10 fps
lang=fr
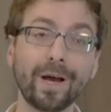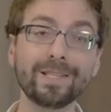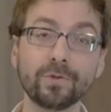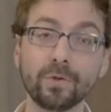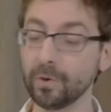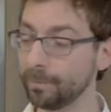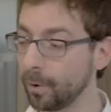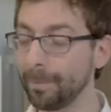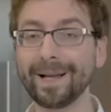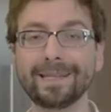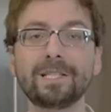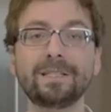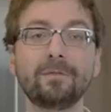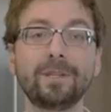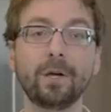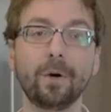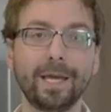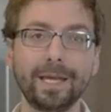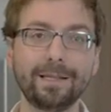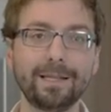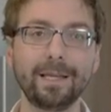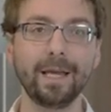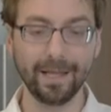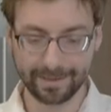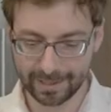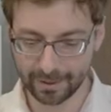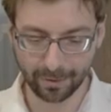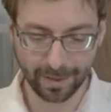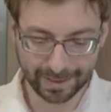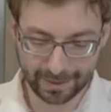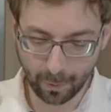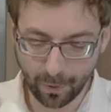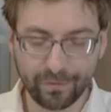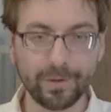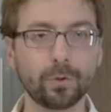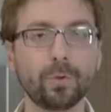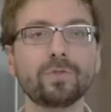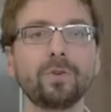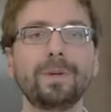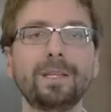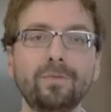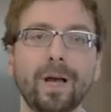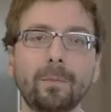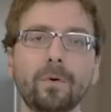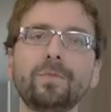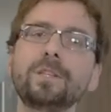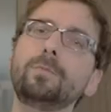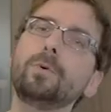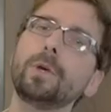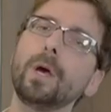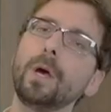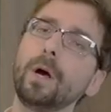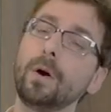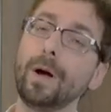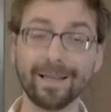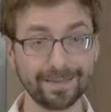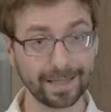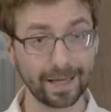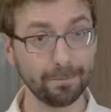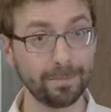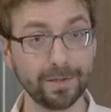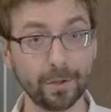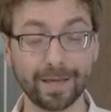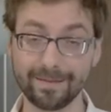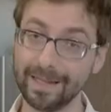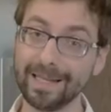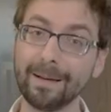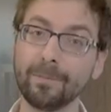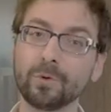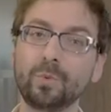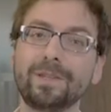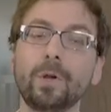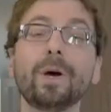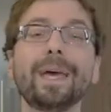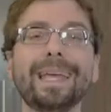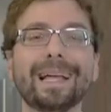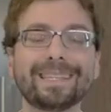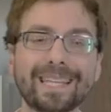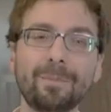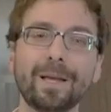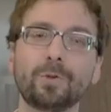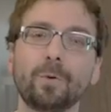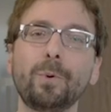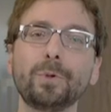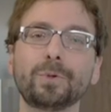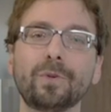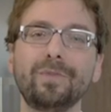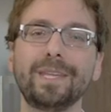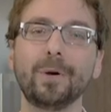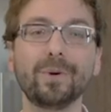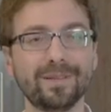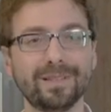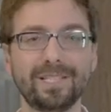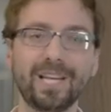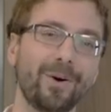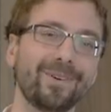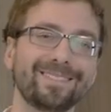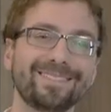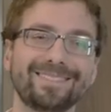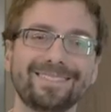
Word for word: réseaux sociaux pour partager cette vidéo et des gens qui ont envie de consommer différemment Facebook, euh, Instagram, Pinterest et également Twitter. Et à très bientôt pour d'autres vidéos. Ciao